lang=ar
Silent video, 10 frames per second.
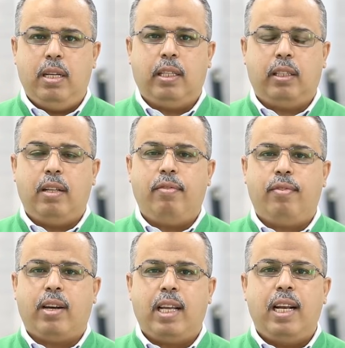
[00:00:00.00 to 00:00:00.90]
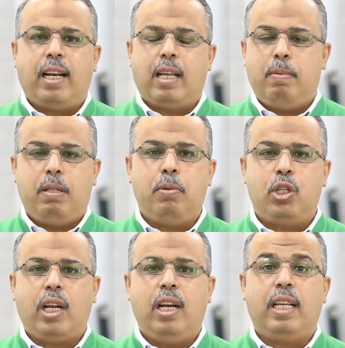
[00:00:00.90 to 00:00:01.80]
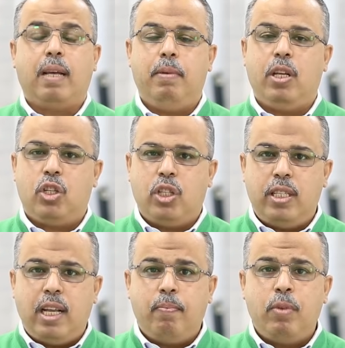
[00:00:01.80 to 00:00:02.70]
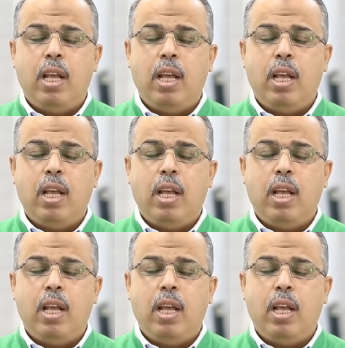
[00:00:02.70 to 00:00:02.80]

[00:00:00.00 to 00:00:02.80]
يتدفق الى الكبد بشكل كبير جدا